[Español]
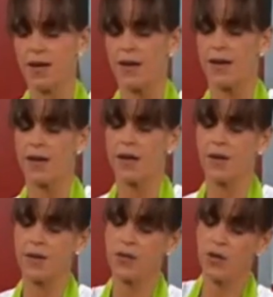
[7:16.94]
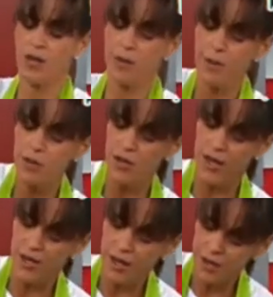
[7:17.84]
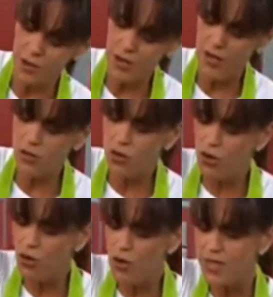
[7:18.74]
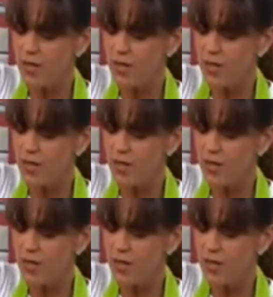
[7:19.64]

acá la batidora y vamos a recoger todo lo que esté en